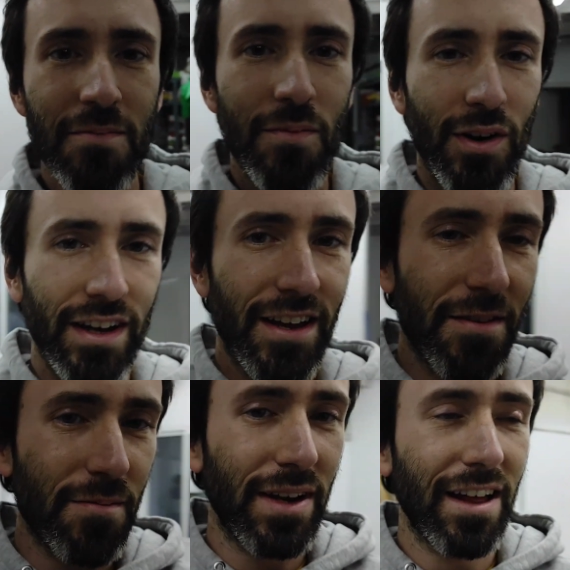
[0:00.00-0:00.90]
porque
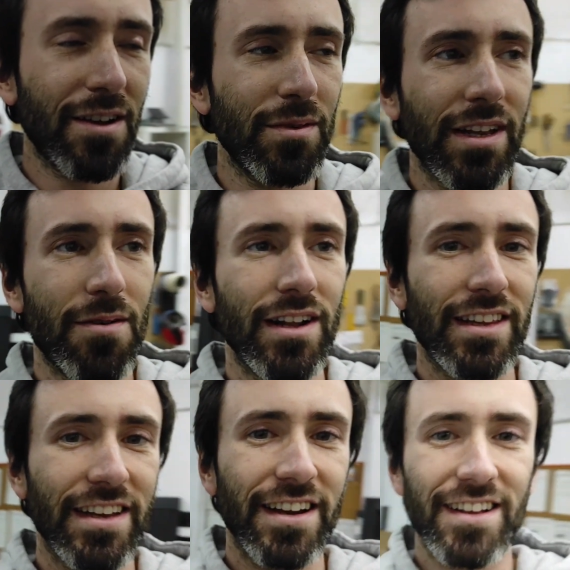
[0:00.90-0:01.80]
mirad cómo tenemos el
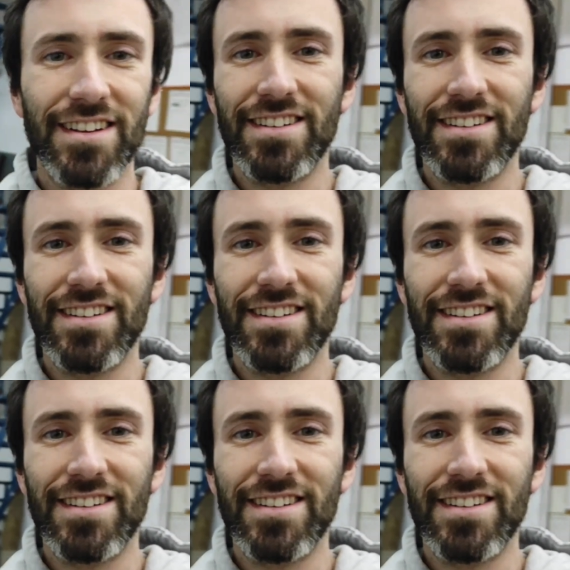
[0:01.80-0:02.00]
taller.